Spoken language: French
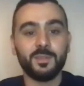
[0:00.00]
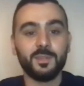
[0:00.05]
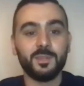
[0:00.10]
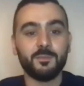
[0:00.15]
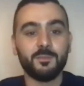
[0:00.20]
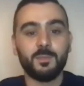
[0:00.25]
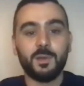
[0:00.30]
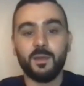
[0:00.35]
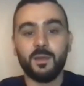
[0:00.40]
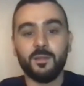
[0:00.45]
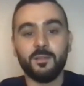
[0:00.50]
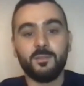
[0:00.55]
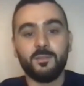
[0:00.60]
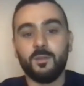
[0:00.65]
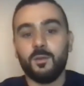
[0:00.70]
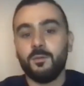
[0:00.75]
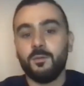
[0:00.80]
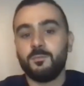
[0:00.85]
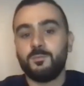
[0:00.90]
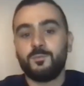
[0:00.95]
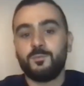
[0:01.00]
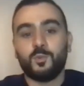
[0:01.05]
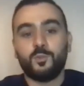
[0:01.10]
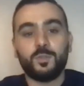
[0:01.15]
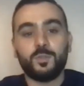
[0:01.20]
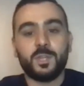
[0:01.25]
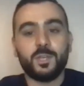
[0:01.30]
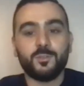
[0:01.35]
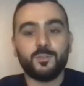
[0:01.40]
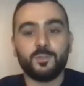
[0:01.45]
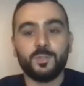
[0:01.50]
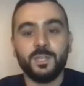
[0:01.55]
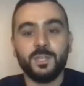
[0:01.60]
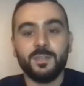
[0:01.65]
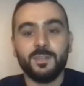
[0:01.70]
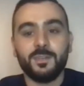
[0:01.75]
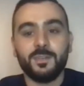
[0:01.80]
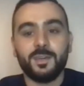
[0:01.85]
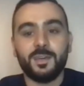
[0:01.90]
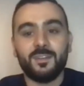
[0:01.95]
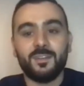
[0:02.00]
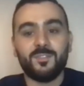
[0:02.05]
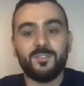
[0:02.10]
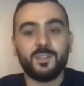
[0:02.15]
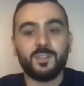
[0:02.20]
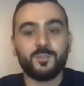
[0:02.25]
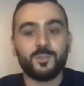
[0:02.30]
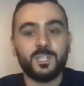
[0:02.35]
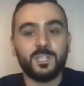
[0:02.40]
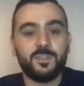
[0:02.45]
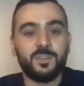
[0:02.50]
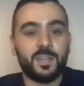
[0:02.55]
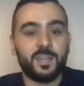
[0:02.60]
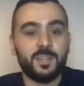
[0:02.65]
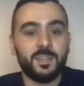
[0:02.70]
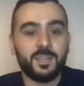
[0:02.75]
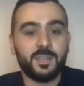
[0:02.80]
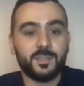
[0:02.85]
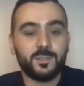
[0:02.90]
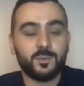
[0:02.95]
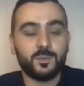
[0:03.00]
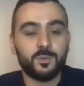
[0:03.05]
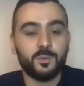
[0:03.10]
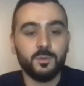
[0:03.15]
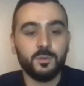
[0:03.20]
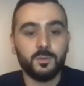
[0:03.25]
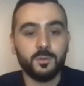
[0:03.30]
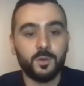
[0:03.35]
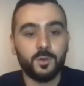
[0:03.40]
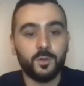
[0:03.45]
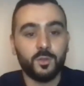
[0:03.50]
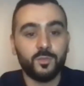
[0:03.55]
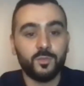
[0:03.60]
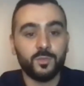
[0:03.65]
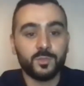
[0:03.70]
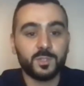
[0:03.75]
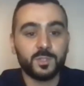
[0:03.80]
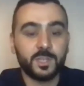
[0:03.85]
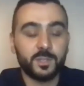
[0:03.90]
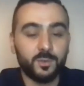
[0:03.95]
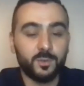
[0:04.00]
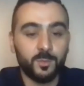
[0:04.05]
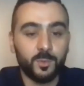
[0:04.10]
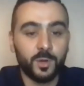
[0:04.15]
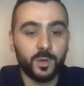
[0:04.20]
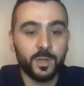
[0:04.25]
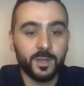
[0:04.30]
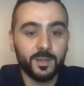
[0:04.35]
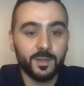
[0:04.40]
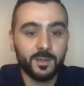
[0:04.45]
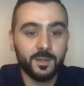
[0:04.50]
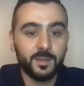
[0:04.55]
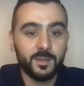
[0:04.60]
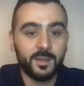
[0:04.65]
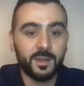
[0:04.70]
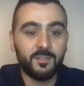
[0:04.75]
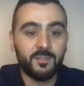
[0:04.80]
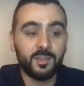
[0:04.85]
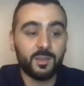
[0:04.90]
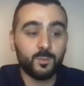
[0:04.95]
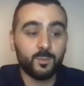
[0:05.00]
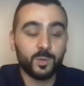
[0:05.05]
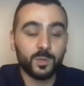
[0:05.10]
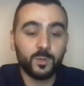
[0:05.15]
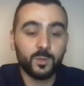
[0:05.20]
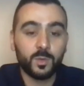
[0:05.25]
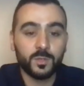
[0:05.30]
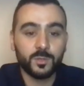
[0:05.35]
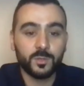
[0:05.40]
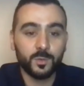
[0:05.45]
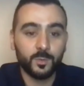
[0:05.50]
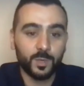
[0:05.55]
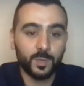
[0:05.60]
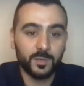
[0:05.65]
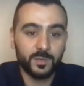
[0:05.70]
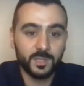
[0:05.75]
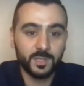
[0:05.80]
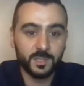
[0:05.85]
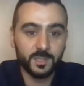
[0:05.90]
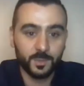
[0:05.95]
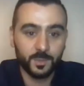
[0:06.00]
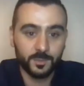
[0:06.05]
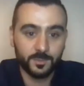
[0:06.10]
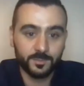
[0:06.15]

Ben, sur toute la journée, à la fin de la journée, j'avais gagné 15 euros en ne faisant strictement rien, avec moins de 300 euros d'investissement.